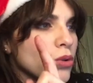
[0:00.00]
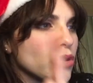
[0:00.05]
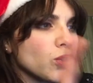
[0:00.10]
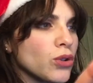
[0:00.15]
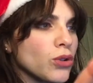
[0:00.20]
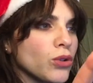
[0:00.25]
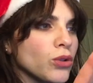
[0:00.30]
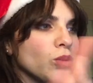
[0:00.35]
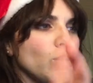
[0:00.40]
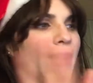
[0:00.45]

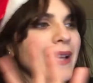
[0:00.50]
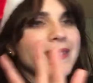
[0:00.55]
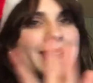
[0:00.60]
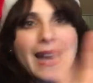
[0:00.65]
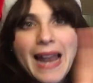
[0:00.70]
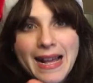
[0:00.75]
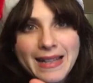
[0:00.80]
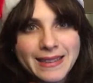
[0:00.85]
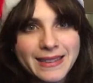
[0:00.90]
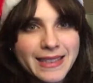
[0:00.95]
Sono due
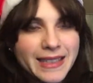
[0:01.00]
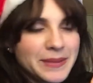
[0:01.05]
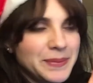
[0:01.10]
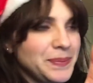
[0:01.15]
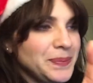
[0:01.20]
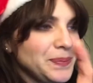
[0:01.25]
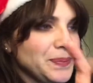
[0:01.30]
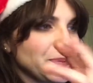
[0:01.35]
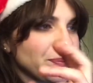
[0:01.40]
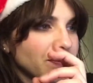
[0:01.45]

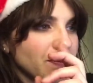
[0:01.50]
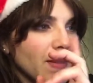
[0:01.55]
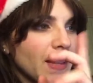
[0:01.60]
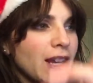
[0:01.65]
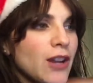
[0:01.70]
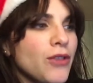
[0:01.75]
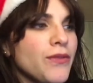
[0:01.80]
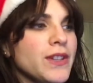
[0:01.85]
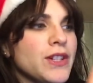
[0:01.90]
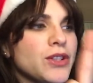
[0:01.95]
Atlante
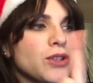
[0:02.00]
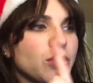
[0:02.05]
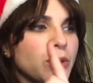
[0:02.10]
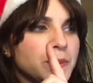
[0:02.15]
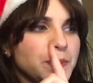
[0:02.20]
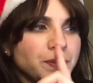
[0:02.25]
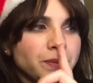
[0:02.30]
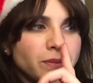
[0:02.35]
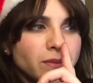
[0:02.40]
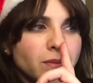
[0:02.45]
che l'ho
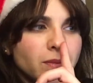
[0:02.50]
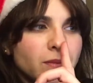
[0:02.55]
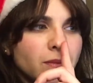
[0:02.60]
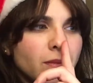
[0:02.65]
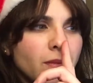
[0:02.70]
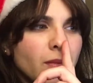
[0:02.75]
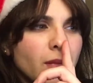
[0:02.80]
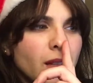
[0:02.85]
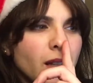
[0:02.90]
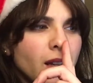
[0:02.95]
visto
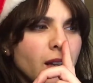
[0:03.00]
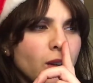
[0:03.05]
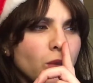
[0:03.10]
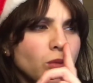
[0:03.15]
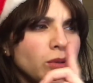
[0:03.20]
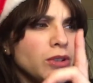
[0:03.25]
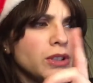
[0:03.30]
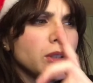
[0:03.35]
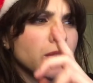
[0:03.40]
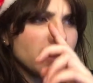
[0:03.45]
eh,
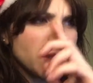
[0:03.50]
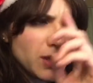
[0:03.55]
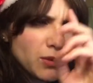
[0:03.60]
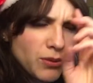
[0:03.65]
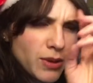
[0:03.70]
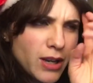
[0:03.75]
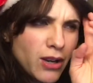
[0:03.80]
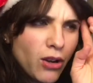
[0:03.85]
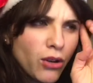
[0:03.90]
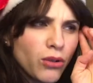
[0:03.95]
uno di questi
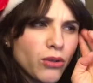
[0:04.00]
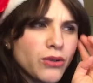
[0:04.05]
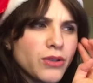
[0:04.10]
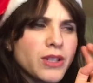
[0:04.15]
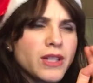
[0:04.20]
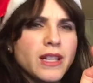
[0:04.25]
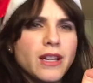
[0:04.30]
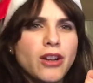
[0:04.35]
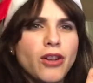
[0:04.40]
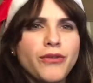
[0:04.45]
due l'ho,
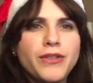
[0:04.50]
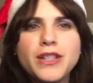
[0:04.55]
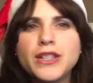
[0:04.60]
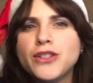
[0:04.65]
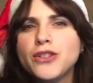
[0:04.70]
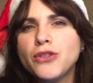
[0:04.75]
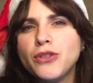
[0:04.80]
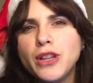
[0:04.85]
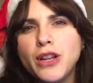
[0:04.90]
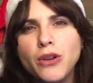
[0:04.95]
cons- l'ho
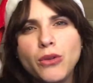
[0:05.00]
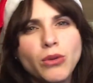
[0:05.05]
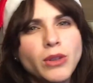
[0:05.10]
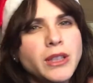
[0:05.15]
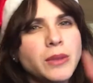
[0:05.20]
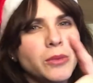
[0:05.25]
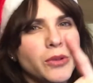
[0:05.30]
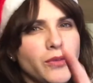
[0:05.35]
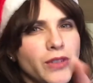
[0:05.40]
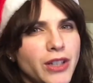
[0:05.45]
visto
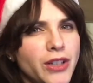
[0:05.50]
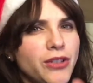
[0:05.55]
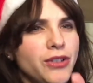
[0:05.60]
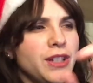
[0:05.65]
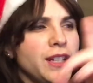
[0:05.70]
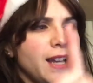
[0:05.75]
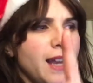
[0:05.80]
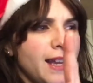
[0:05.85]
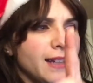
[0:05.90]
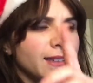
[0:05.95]
nell'ultimo video
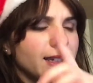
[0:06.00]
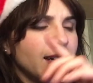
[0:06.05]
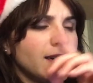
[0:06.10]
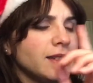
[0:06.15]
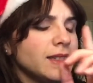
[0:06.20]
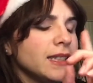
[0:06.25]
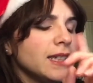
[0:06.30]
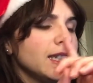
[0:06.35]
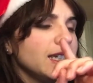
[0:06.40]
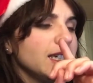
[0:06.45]
di Leda,
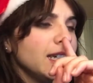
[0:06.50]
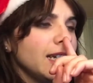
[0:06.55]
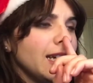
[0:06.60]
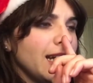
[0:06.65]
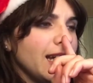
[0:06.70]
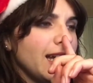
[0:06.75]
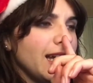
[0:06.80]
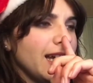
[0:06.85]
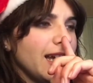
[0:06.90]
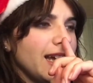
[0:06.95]

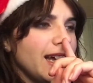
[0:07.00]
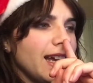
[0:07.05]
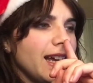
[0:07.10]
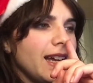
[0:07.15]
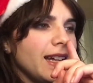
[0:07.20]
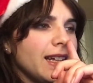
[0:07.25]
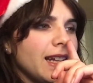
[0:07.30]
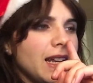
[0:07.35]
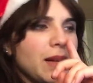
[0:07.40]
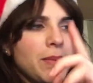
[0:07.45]

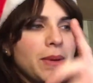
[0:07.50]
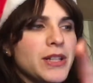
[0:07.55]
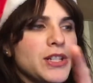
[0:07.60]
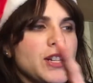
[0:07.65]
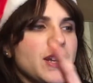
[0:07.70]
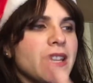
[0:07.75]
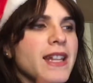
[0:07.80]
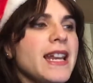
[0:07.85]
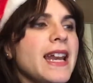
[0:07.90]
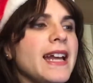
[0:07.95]
eh, delle
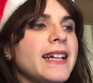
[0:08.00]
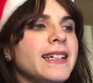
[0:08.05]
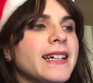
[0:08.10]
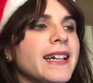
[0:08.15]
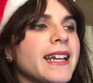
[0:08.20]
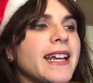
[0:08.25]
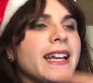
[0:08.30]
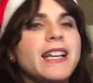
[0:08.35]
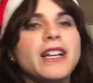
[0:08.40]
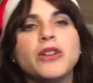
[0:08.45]
pagine di Leda,
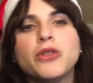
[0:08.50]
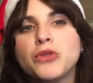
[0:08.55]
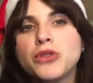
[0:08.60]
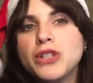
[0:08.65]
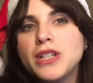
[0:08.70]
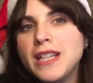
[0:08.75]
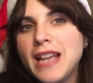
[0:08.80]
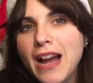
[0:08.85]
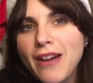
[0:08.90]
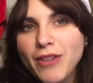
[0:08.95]
che le
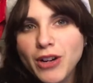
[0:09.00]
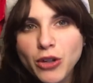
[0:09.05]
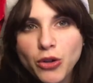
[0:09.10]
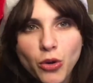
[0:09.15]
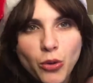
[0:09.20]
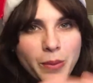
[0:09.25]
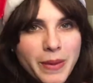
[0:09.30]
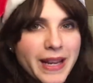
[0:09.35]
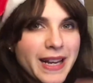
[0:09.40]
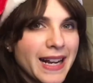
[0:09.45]
consigliava
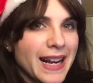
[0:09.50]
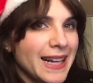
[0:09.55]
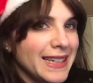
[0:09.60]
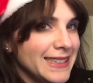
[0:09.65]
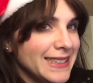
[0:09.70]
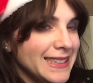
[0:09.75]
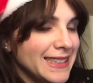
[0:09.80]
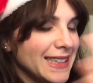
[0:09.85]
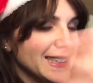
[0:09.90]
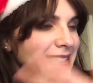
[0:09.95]
come
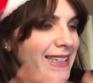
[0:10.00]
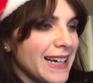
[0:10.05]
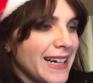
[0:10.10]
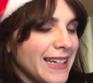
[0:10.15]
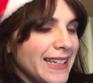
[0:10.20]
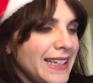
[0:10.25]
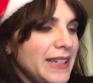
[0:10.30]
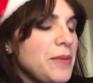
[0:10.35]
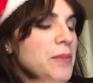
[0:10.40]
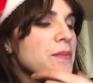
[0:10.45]
regali di
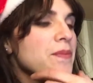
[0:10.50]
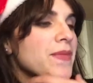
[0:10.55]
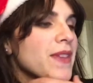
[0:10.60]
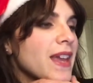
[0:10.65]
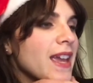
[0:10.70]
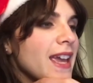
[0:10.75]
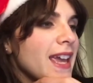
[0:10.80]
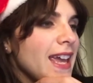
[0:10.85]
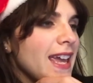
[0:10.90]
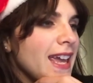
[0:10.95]
Natale
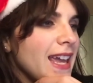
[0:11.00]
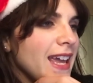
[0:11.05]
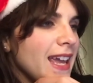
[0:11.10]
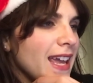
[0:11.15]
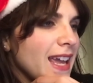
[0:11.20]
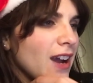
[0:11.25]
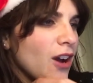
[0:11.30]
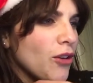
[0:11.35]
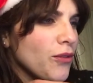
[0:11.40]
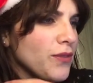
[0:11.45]

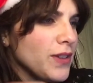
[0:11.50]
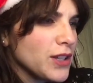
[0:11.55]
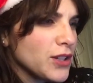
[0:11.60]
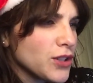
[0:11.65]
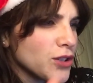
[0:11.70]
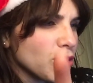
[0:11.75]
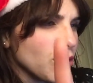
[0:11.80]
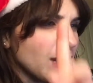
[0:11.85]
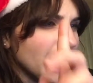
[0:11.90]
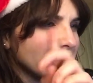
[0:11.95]
e ho
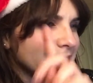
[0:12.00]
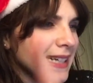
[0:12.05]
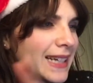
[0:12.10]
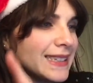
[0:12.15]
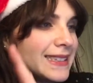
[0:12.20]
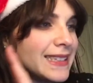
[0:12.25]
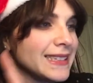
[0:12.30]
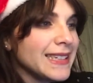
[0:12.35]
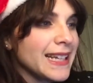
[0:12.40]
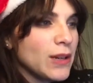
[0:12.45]
visto
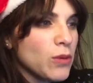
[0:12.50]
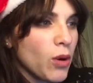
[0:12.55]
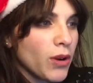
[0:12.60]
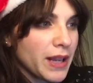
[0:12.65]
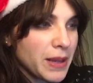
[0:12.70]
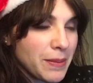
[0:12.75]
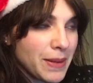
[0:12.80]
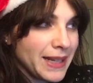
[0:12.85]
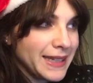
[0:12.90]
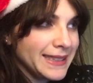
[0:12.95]
l'Atlante dei
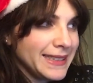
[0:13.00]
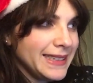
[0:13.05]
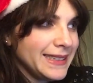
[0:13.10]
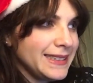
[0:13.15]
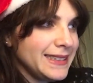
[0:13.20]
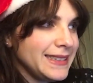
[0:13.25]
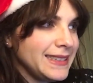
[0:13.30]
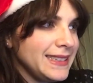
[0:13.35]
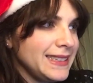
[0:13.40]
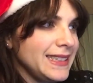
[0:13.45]
luoghi
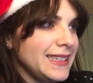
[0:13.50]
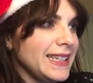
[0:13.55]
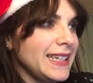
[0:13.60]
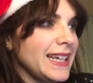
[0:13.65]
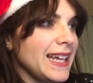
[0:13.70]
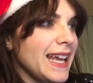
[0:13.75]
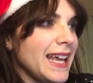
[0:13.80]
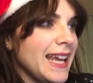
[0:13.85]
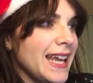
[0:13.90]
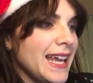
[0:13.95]
maledetti
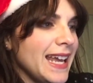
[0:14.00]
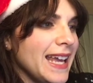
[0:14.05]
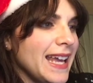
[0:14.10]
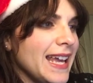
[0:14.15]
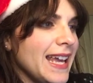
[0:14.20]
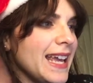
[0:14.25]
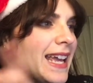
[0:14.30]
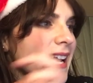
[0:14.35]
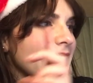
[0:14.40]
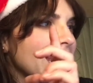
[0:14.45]

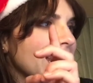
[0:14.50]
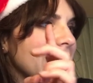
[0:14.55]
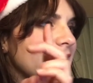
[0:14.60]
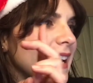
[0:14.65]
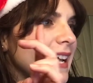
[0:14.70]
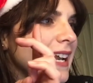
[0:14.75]
e eh,